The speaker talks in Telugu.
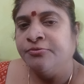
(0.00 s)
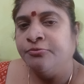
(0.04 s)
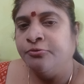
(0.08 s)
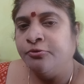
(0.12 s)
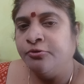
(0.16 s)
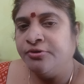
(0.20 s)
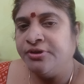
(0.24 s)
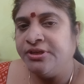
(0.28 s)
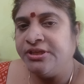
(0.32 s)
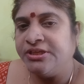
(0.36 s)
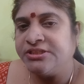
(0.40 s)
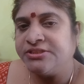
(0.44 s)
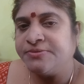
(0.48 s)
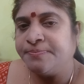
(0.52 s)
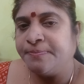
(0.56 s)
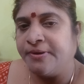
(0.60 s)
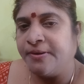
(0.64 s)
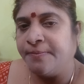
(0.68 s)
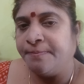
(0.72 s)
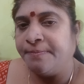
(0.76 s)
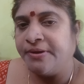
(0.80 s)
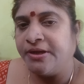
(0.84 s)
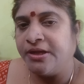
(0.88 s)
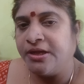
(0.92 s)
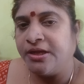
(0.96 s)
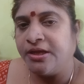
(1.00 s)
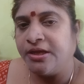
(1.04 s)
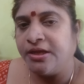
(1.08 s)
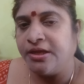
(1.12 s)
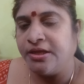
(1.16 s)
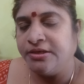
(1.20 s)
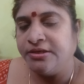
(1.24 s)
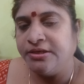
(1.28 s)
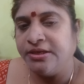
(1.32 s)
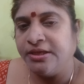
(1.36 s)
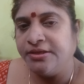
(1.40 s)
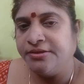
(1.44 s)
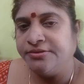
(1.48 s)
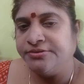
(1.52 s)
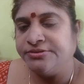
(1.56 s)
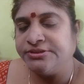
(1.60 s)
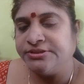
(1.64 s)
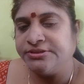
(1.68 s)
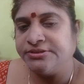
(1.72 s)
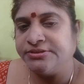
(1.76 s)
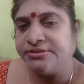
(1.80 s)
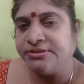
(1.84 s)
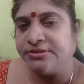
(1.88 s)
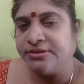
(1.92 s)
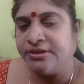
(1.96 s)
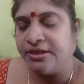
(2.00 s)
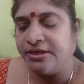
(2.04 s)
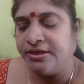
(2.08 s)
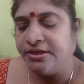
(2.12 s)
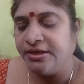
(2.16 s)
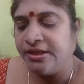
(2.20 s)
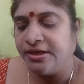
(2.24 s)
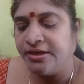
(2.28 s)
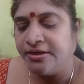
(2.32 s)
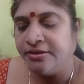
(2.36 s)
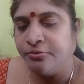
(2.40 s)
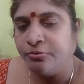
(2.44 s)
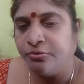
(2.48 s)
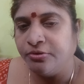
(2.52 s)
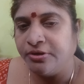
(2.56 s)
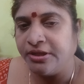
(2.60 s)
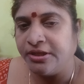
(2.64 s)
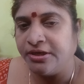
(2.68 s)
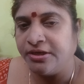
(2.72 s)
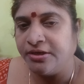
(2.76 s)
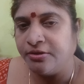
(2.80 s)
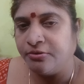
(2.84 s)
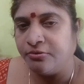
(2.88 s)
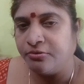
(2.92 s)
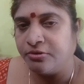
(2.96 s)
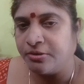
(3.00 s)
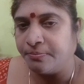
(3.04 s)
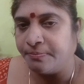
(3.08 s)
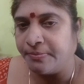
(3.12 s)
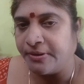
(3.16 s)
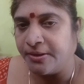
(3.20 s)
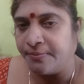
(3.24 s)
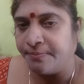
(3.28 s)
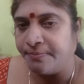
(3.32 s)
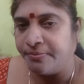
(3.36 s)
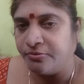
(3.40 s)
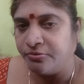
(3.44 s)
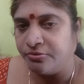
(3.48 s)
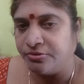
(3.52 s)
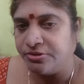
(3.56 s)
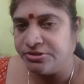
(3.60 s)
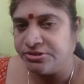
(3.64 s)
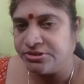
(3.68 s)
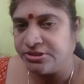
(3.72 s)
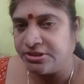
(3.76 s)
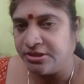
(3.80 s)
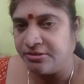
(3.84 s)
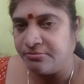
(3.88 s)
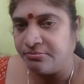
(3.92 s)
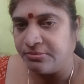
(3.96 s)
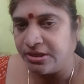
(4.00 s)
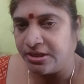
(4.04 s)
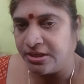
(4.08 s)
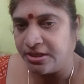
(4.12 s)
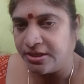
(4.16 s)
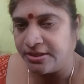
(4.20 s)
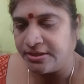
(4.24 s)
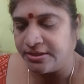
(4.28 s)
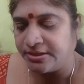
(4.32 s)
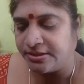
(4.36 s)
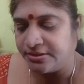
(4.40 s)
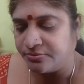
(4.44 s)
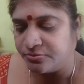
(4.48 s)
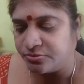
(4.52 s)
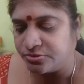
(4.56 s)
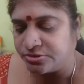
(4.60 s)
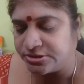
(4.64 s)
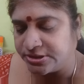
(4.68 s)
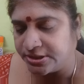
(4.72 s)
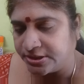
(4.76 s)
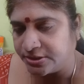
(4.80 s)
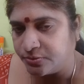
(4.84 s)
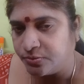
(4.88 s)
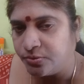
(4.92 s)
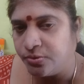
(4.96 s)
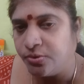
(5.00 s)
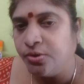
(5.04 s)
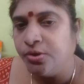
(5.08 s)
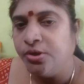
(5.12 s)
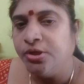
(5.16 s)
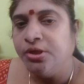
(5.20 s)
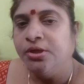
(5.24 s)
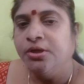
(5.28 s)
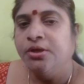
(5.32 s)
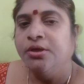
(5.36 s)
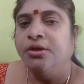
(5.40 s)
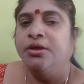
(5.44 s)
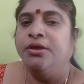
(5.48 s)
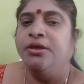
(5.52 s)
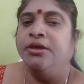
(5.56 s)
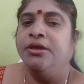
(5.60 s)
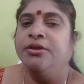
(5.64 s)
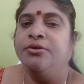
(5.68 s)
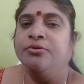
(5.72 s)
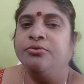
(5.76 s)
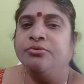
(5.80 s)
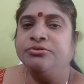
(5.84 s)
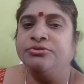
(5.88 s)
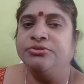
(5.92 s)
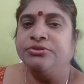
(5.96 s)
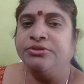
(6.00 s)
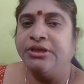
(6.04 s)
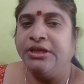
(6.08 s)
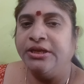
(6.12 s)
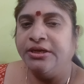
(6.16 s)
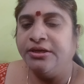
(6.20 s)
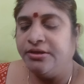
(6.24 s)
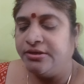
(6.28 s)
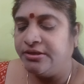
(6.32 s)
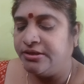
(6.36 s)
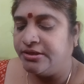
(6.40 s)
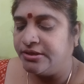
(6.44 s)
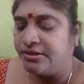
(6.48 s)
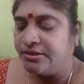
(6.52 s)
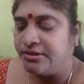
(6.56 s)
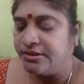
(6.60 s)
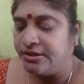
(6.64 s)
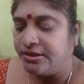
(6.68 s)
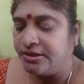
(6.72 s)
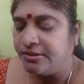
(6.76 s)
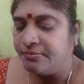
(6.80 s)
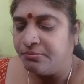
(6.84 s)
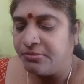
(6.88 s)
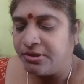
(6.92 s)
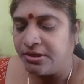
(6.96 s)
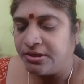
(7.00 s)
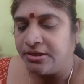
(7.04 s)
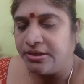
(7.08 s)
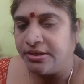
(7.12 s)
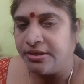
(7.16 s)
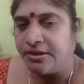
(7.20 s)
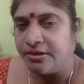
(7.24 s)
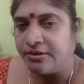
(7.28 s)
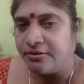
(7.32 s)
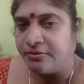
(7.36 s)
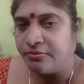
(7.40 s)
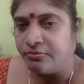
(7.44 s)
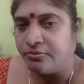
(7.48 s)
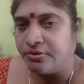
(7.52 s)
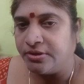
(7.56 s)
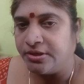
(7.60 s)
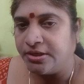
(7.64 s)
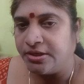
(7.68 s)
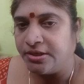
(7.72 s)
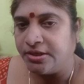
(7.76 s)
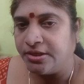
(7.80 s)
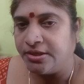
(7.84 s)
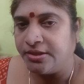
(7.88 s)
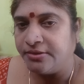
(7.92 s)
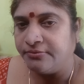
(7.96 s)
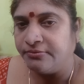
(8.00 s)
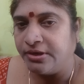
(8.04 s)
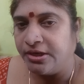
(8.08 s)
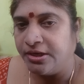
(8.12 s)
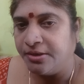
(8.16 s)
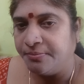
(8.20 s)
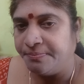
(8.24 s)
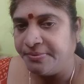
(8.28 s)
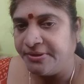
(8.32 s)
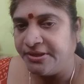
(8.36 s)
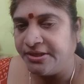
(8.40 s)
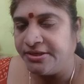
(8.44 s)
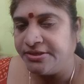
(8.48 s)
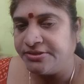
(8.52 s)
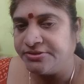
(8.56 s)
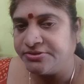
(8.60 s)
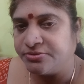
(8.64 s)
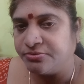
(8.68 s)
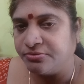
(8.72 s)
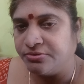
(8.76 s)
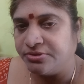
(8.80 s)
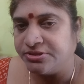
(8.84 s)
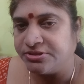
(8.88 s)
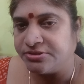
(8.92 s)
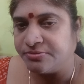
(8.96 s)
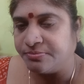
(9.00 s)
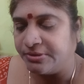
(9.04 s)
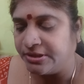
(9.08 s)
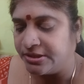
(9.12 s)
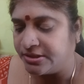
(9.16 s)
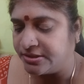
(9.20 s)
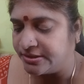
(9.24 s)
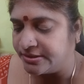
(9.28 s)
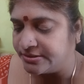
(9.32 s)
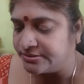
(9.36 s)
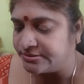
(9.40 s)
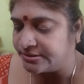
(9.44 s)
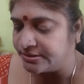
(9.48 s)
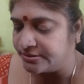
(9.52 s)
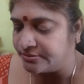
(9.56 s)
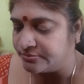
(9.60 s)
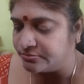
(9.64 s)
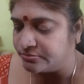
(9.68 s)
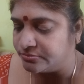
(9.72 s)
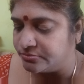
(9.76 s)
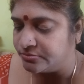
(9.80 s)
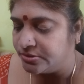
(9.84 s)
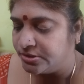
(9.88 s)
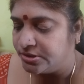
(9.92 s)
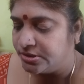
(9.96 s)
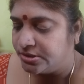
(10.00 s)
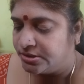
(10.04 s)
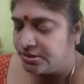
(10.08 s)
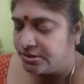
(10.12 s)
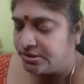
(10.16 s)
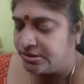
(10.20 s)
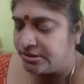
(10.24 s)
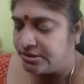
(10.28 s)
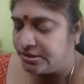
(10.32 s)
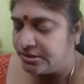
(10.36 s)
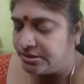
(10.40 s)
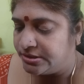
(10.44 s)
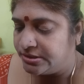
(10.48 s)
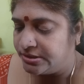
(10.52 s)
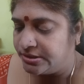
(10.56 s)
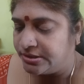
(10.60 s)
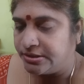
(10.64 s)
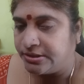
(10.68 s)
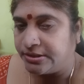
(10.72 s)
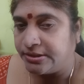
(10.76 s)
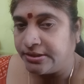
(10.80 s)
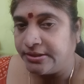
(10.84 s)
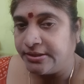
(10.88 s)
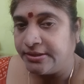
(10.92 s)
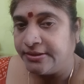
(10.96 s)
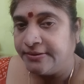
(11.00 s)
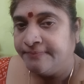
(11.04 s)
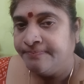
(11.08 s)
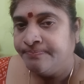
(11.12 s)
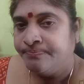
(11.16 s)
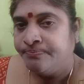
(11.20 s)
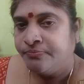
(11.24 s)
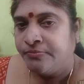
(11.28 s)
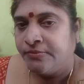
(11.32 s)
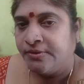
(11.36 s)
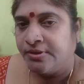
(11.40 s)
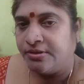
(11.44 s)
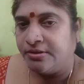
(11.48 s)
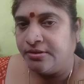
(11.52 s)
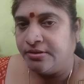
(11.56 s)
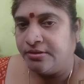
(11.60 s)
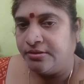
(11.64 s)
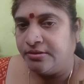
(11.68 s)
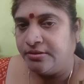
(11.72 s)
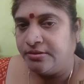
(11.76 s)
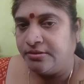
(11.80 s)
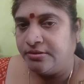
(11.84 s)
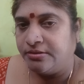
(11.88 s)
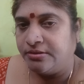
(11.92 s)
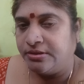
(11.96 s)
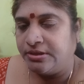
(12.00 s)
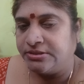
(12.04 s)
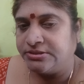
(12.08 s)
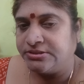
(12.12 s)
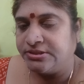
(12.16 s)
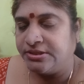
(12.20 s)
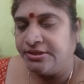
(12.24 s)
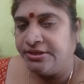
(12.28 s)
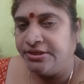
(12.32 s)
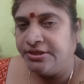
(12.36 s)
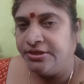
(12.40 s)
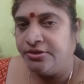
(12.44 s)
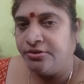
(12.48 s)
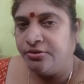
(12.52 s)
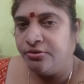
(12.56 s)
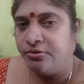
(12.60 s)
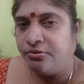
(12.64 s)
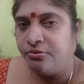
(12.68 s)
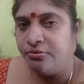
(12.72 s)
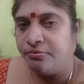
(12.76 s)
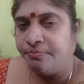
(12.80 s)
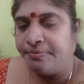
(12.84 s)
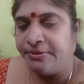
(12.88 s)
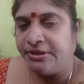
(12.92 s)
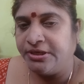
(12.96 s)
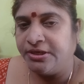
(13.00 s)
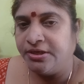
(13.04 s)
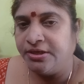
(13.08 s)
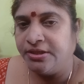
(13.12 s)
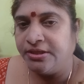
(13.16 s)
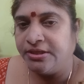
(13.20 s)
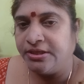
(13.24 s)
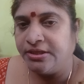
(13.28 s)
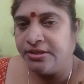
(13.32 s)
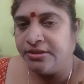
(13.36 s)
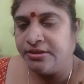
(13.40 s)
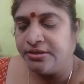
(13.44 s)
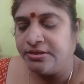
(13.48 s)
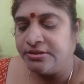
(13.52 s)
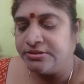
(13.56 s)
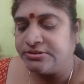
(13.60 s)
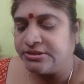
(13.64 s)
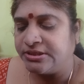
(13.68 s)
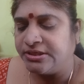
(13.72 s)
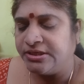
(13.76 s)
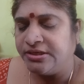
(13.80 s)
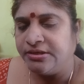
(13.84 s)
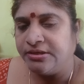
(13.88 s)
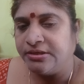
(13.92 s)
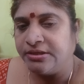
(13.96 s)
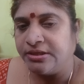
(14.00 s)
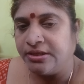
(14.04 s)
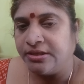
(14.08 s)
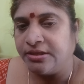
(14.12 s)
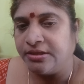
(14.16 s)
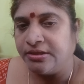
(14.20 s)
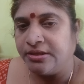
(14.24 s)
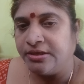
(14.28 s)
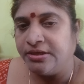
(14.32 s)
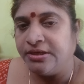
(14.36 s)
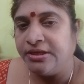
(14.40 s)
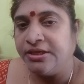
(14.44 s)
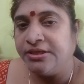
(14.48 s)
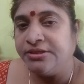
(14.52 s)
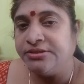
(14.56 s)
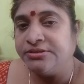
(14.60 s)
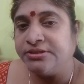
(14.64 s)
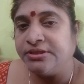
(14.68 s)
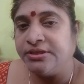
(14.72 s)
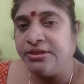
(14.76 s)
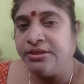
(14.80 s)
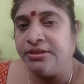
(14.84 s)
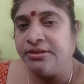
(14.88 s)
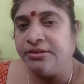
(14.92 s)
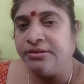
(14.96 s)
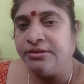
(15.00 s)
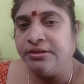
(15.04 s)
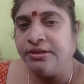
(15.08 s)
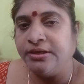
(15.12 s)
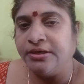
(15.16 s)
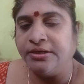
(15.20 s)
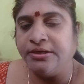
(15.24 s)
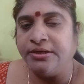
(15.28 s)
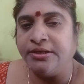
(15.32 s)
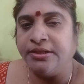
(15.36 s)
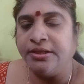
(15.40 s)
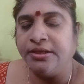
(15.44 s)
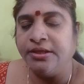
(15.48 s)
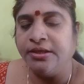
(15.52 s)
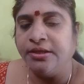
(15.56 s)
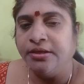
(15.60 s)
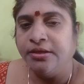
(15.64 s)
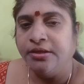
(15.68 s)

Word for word: ఫోర్ ఇయర్స్ పాప అన్యాయం చేసిన అన్యాయానికి గురైన ఒక పాప గురించి నేను మాట్లాడటానికి వచ్చాను ఈరోజు ఏంటి అంటే ఏం మాట్లాడాలనుకుంటున్నానంటే వాళ్ళ పేరెంట్స్ గురించి మాట్లాడతాను ఏంటి అంటే అసలు ఇంట్లో పిల్లలకి ఏదైనా జన్ అన్యాయం జరిగింది అంటే